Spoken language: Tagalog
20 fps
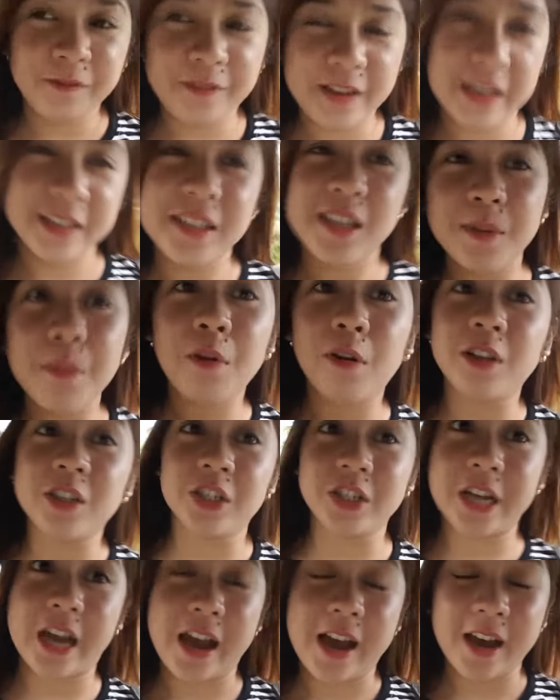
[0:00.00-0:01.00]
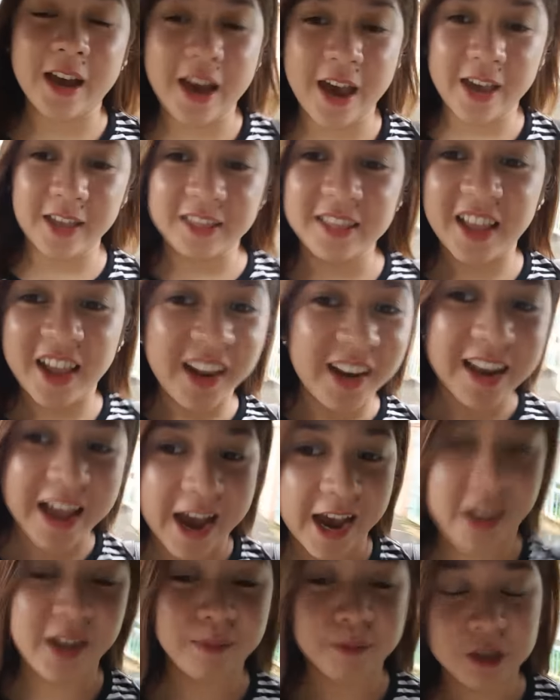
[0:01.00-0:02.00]
Flexible siya. Kahit
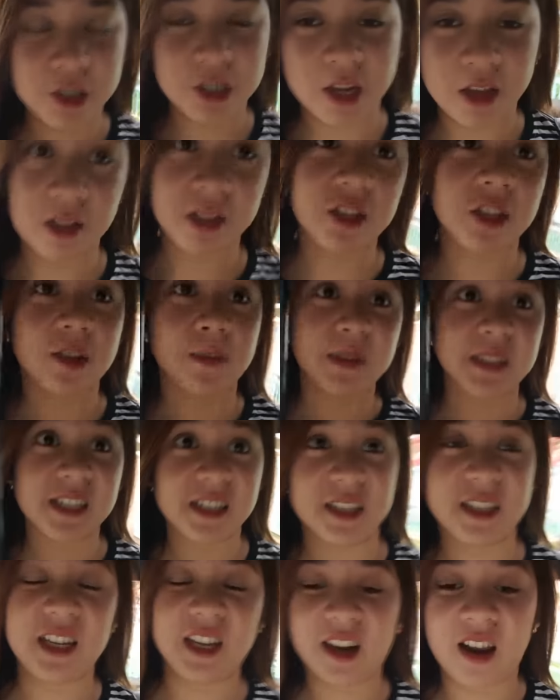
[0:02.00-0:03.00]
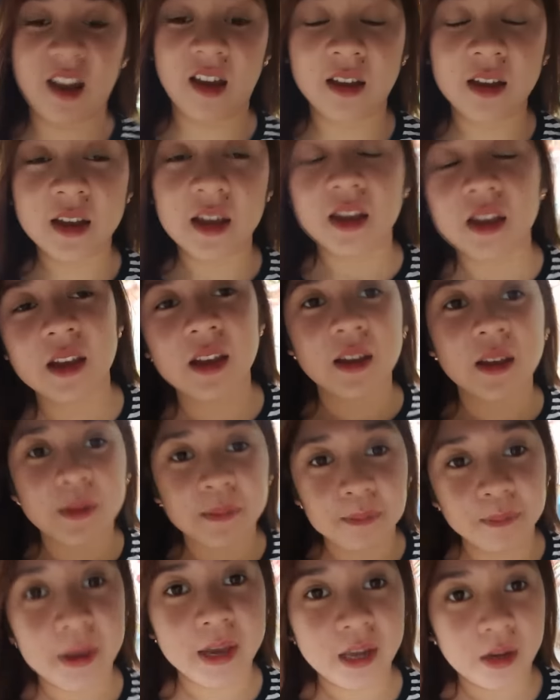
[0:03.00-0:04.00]
nahilahin mo siya, hindi siya masisira.
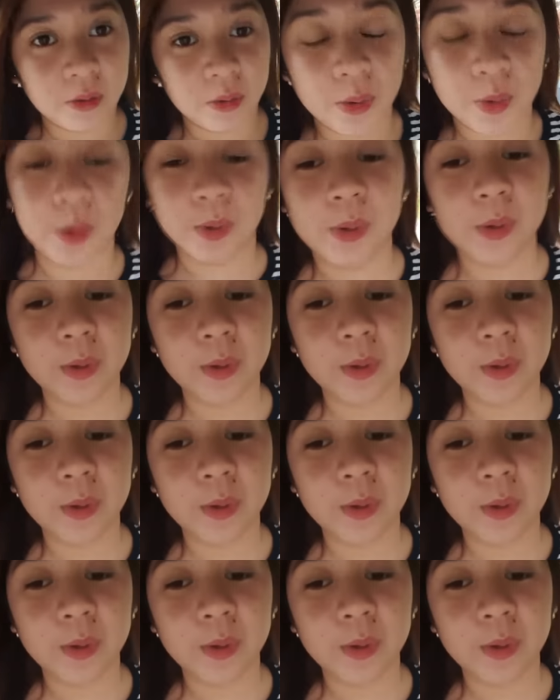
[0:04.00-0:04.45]
Pero,